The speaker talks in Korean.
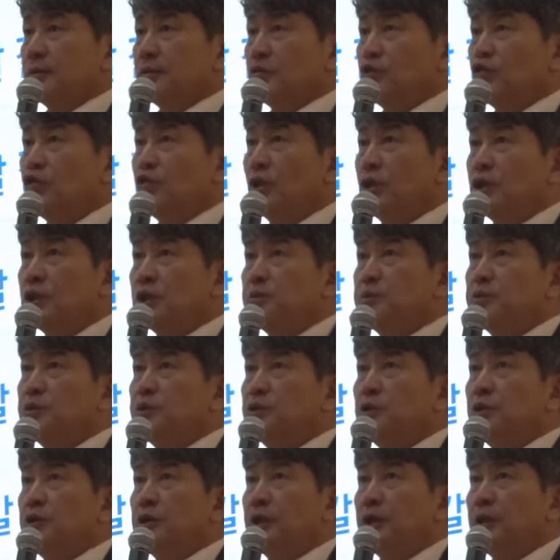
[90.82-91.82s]
중앙
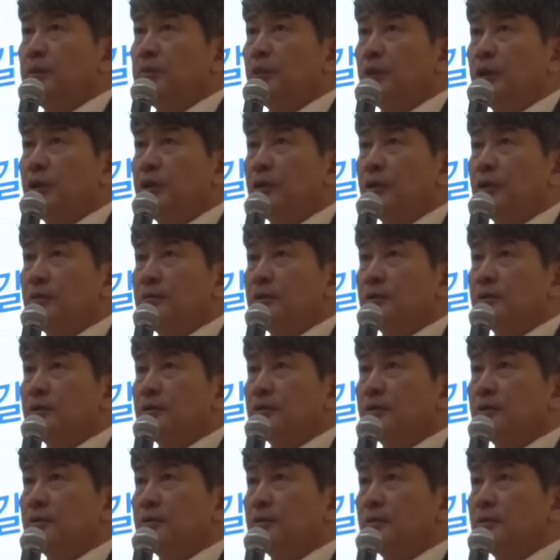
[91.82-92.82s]
집중형이라는 게 뭐예요, 여러분?
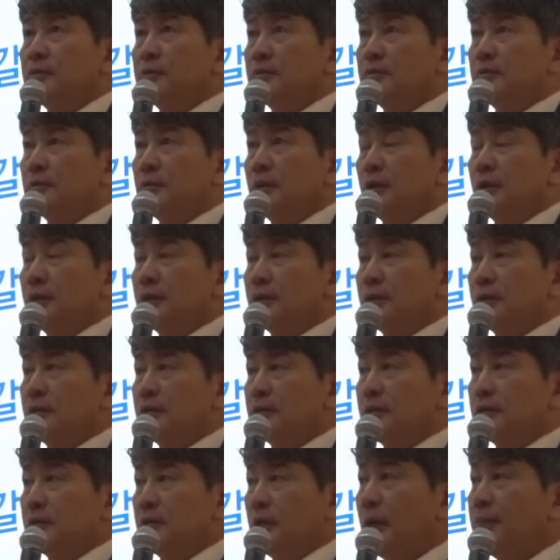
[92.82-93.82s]

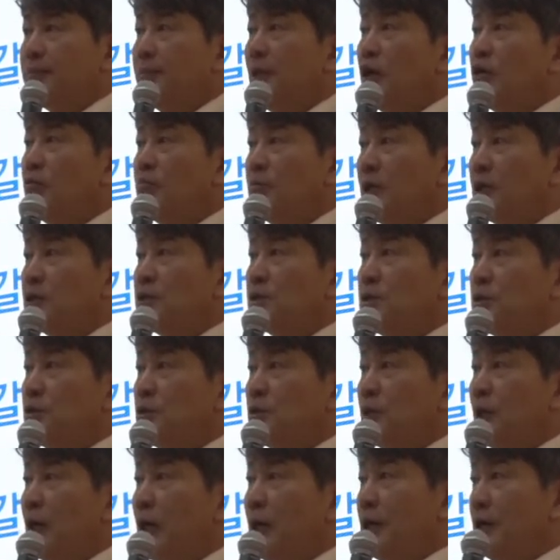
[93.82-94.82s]
탑다운
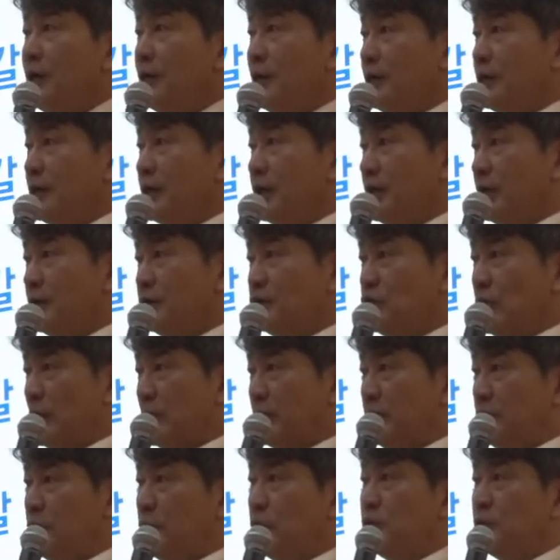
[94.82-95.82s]
방식으로 하이라키하게
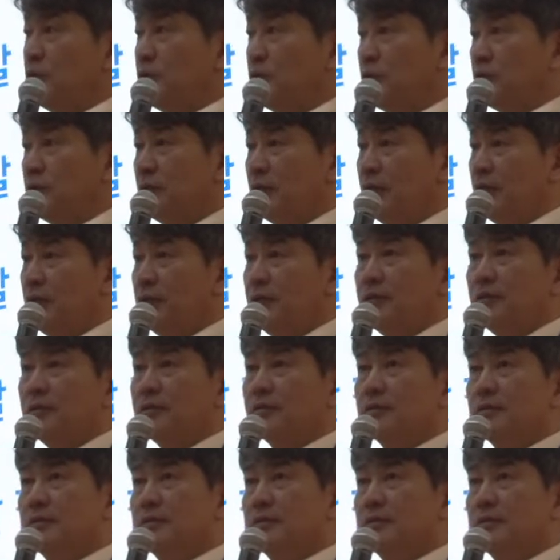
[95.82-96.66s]
쫙 이루어지는 거잖아요.